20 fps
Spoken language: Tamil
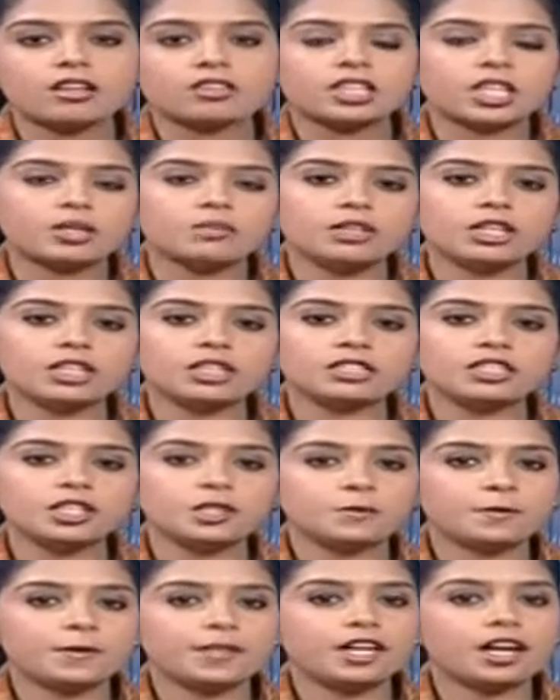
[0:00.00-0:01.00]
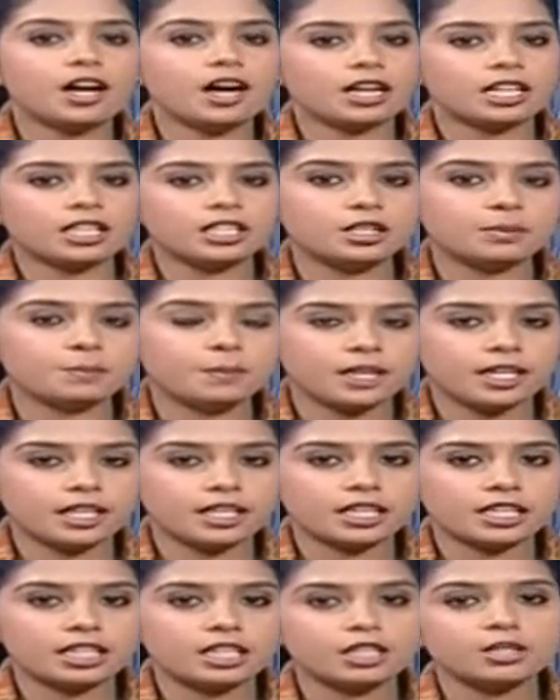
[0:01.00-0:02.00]
தமிழகத்தில் உள்ள அனைத்து
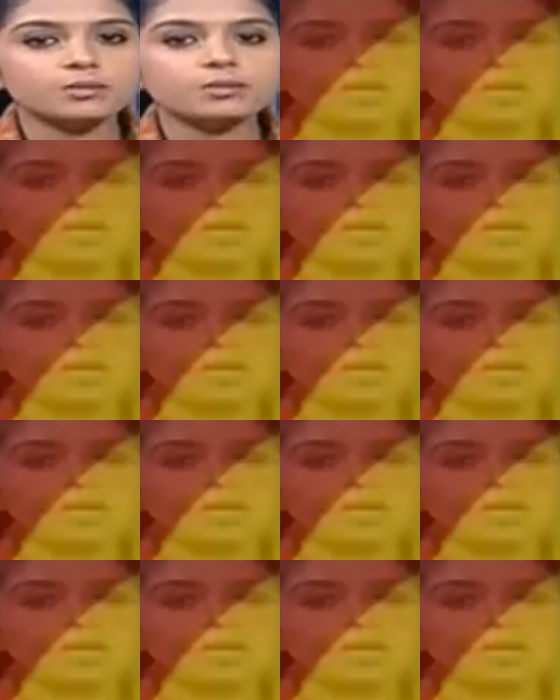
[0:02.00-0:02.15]
பள்ளிகளிலும்